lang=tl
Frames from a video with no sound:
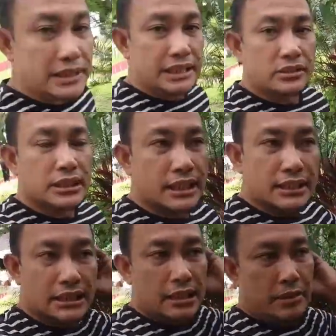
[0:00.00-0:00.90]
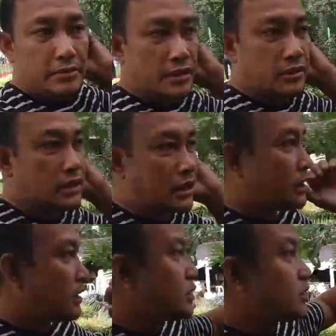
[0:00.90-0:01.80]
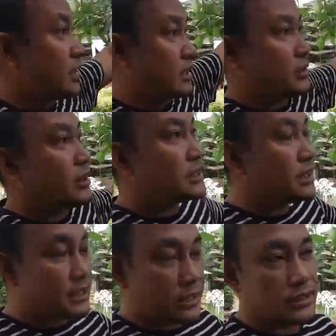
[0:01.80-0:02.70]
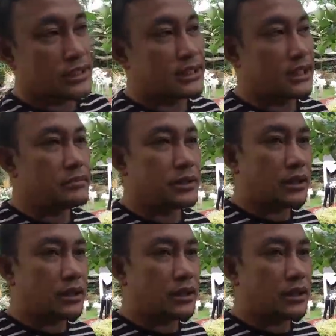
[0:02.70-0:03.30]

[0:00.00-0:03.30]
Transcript: napansin ko sir, kasi sa ibang manggod na lugar, wala silang sound system.